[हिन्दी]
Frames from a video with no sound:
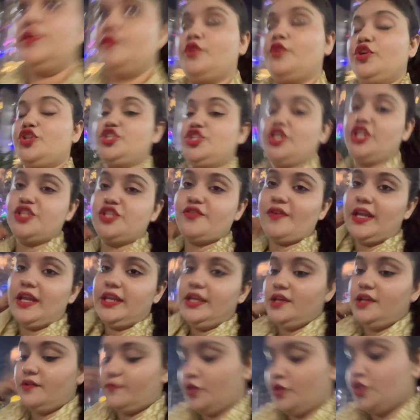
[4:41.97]
वो चीज़
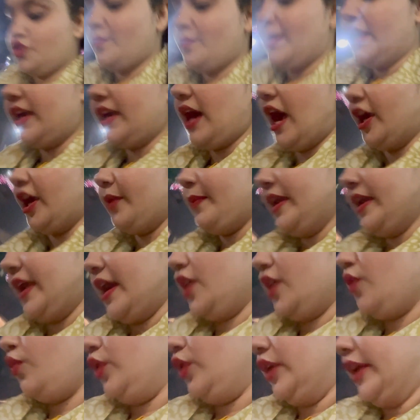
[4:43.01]
वाली वो जो हमारे गार्ड भैया है
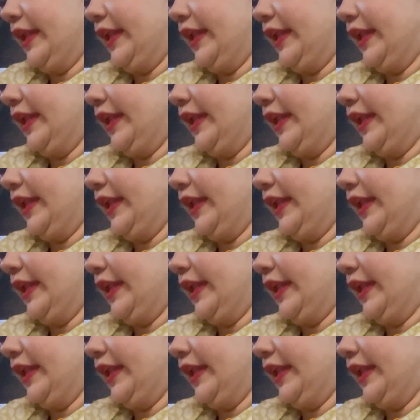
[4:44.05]
ना उनके